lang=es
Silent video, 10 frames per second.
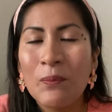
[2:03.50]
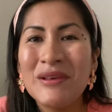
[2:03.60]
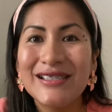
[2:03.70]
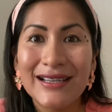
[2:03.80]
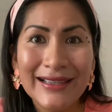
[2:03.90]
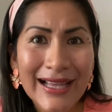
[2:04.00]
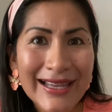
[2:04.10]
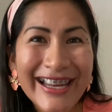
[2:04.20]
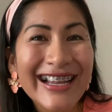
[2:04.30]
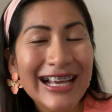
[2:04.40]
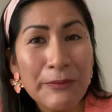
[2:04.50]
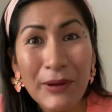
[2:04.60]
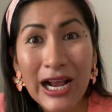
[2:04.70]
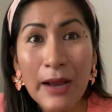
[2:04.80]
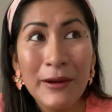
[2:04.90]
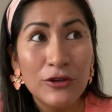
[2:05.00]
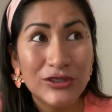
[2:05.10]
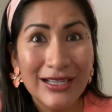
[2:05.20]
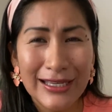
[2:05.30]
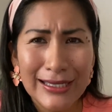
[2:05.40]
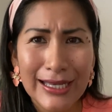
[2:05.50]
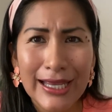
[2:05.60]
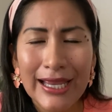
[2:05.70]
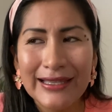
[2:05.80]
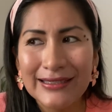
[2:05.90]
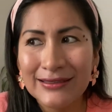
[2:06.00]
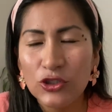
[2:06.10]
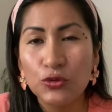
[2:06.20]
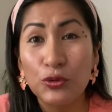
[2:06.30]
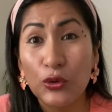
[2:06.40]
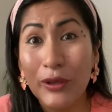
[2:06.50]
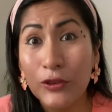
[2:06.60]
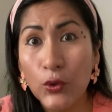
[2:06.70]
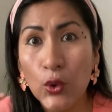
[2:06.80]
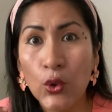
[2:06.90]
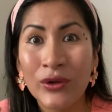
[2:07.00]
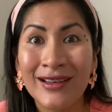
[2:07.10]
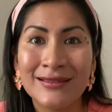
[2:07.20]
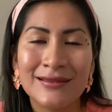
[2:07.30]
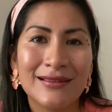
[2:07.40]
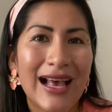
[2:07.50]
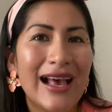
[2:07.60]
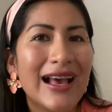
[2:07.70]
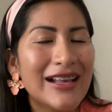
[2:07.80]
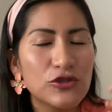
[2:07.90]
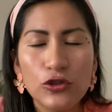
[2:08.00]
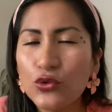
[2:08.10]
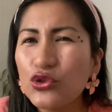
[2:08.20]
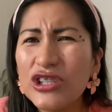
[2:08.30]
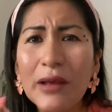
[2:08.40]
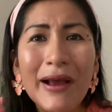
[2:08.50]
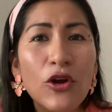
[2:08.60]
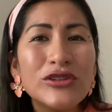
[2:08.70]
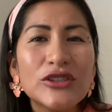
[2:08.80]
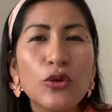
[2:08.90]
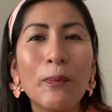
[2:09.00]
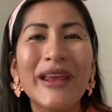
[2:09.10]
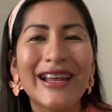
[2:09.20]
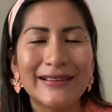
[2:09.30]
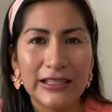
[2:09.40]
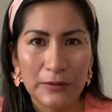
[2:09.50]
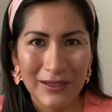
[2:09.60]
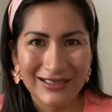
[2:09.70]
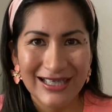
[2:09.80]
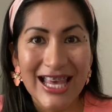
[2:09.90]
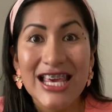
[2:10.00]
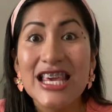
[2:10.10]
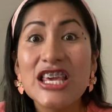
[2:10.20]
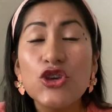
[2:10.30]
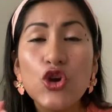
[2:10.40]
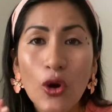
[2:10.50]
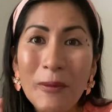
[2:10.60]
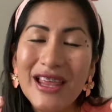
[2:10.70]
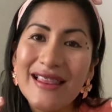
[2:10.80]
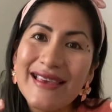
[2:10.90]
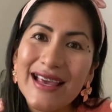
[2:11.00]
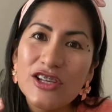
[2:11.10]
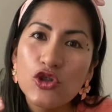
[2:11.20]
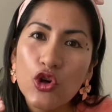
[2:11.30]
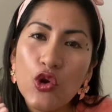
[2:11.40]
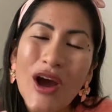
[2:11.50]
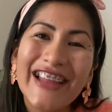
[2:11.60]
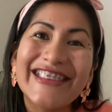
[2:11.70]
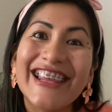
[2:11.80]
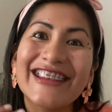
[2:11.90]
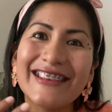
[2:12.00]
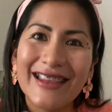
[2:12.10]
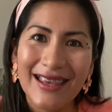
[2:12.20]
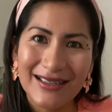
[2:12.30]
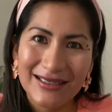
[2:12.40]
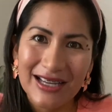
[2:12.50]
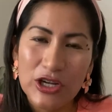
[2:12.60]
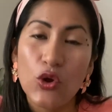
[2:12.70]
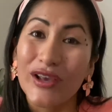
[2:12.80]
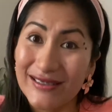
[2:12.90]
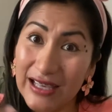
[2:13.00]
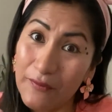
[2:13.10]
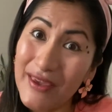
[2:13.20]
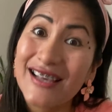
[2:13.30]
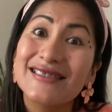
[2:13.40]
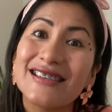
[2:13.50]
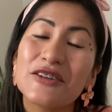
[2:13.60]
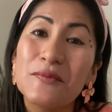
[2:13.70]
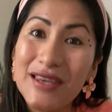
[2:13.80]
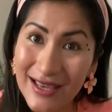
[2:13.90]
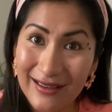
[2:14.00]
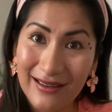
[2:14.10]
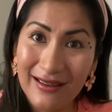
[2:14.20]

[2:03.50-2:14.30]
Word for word: Mi secretaria era la que pagaba los alquileres, los proveedores, Solucionaba cosas operativas y yo me dediqué solo a atender lo que sabía hacer bien,